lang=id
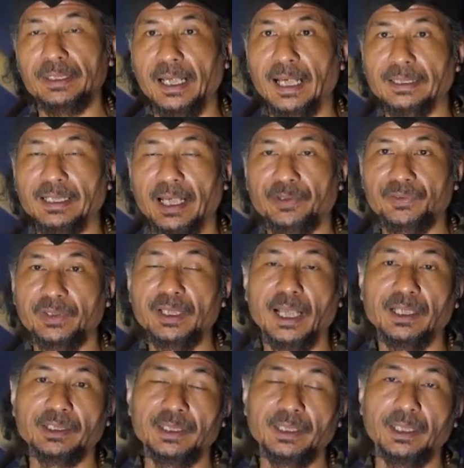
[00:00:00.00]
diatasi
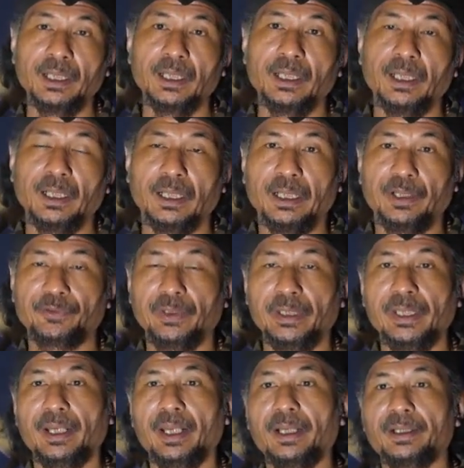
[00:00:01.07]
nanti e,
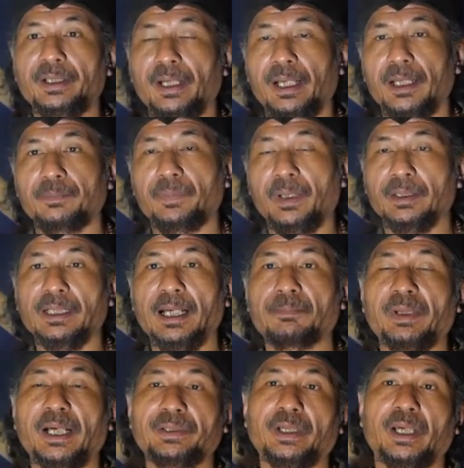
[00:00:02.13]
seiring dengan
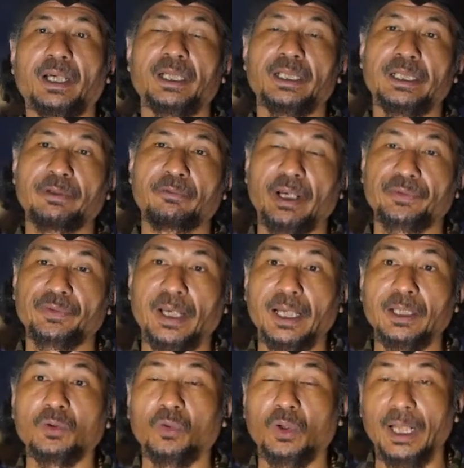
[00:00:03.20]
bertambahnya
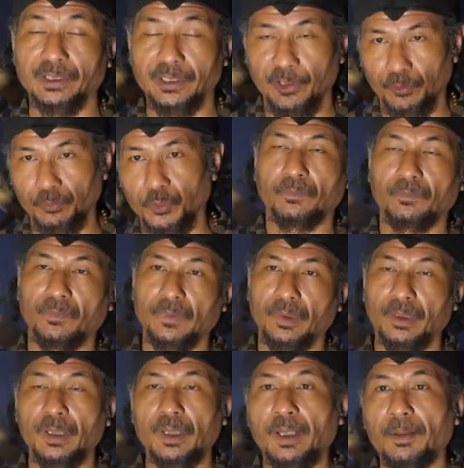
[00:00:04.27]
kedewasaan orang tersebut.
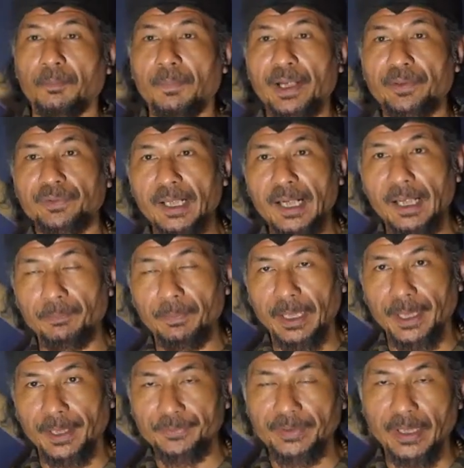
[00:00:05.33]
Masalah
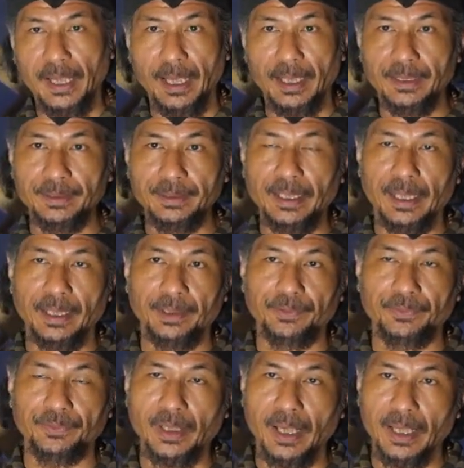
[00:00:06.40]
pekerjaan
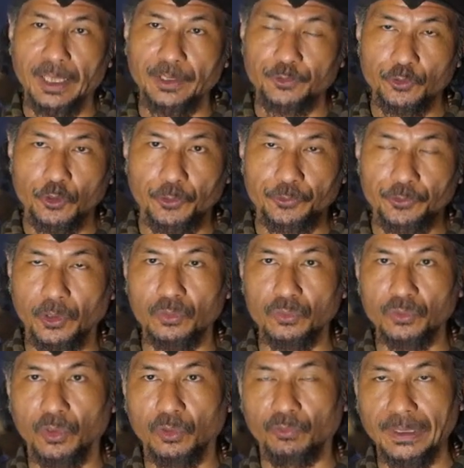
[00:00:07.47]
yang sangat
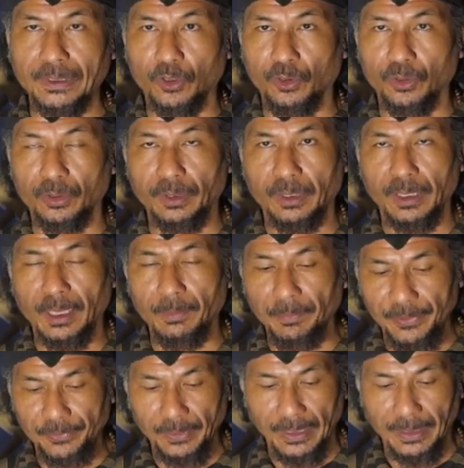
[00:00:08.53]
cocok untuk weton
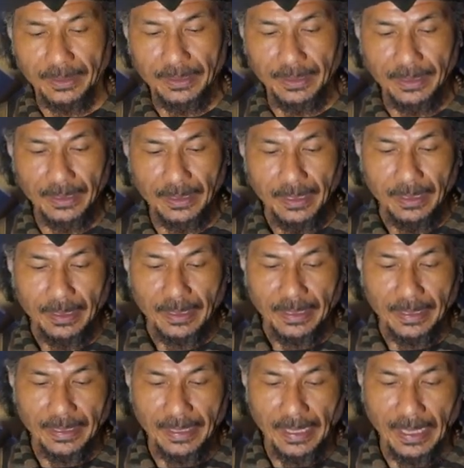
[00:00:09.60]
kemis legi
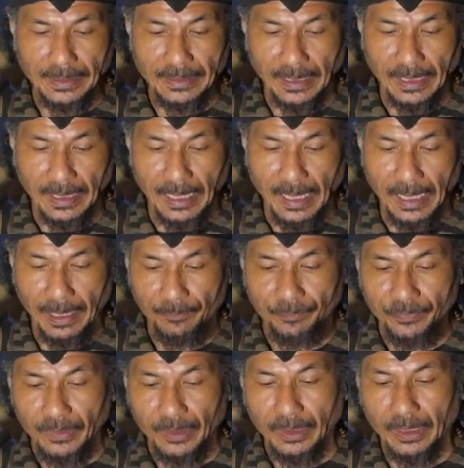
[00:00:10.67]
ini adalah
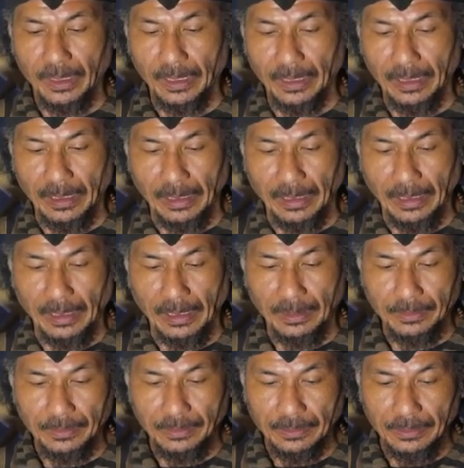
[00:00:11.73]
e,
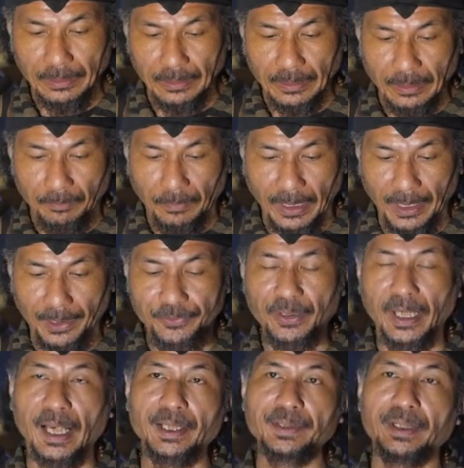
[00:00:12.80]

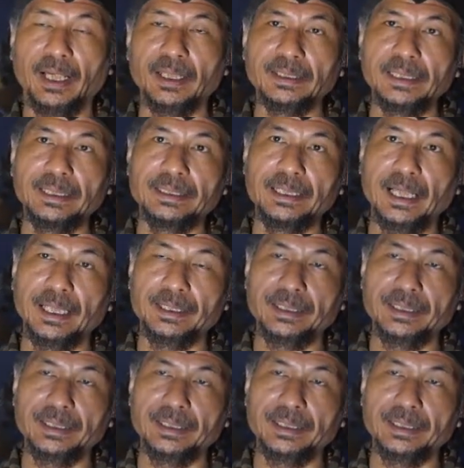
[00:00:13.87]
pekerjaan yang tidak